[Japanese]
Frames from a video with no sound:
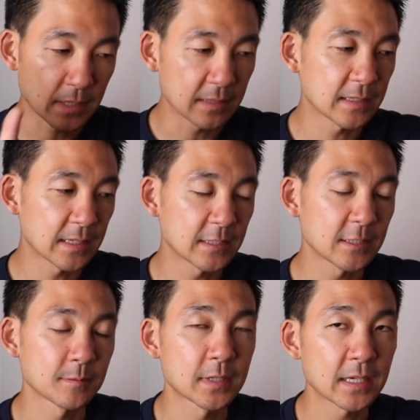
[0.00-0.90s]
拡大って
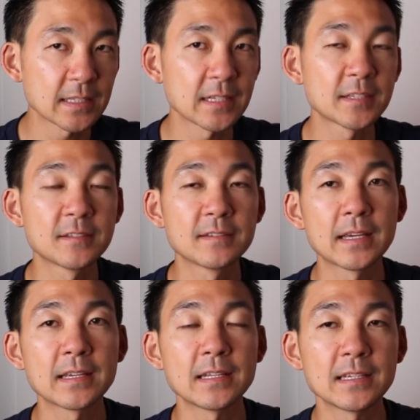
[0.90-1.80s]
いうのもかなり急
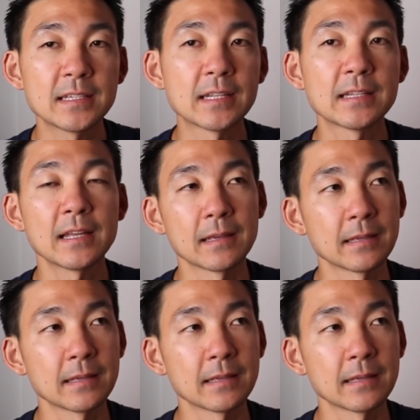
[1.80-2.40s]
激に来てて、